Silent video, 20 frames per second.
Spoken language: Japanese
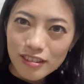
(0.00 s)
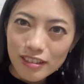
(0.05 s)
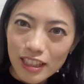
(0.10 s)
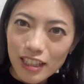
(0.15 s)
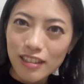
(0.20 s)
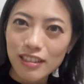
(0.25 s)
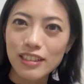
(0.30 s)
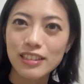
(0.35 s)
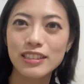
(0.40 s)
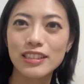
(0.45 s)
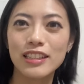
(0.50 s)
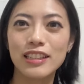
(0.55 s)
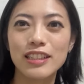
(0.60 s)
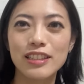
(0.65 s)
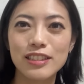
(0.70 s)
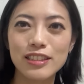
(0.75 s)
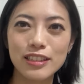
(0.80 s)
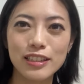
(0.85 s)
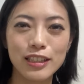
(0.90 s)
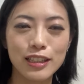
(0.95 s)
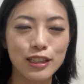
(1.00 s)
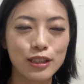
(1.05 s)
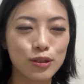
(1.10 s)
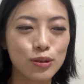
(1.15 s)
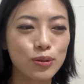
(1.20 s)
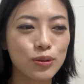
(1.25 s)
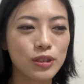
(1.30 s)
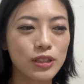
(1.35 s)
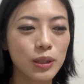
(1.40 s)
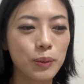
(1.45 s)
とやるやつがねついてて
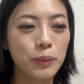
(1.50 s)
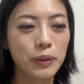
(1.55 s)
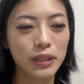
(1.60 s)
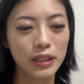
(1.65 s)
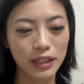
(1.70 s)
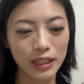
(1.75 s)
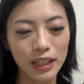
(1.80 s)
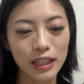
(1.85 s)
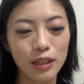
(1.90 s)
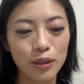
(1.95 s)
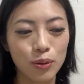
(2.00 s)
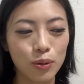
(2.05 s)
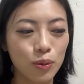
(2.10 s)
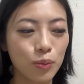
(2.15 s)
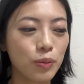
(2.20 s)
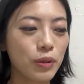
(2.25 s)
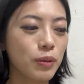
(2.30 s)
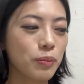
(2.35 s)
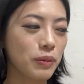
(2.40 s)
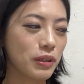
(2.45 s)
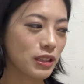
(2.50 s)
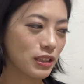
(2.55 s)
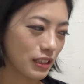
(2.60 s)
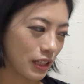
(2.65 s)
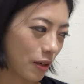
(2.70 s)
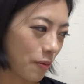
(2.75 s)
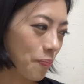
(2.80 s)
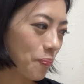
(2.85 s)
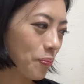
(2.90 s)
ちょっと邪魔だなと思いました。